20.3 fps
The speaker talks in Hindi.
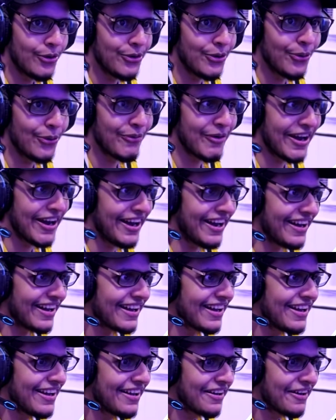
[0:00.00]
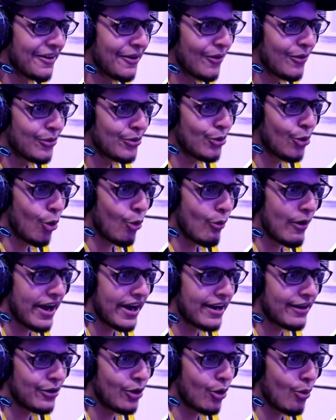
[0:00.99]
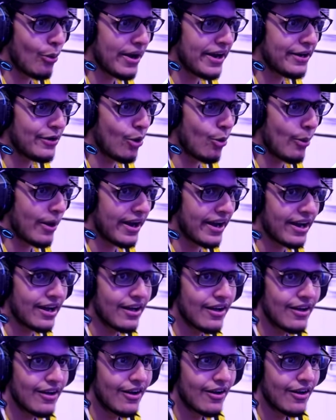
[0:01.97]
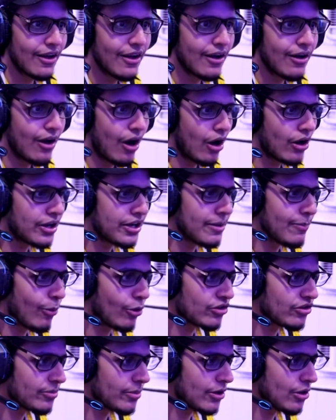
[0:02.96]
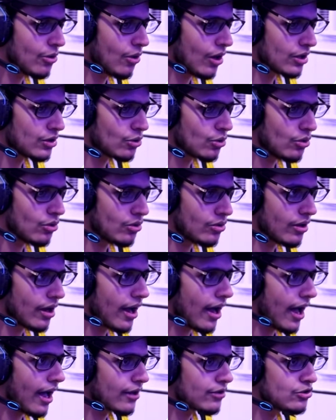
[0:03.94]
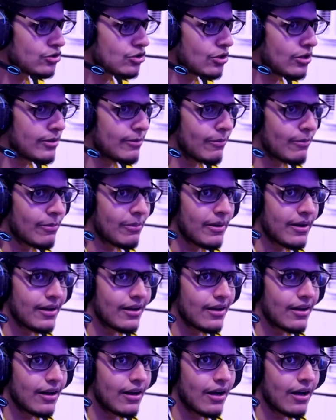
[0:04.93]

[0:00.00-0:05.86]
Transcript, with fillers: नो वे नो वे नो वे नो वे अगर ये पॉसिबल हुआ तो एक्चुअली मैं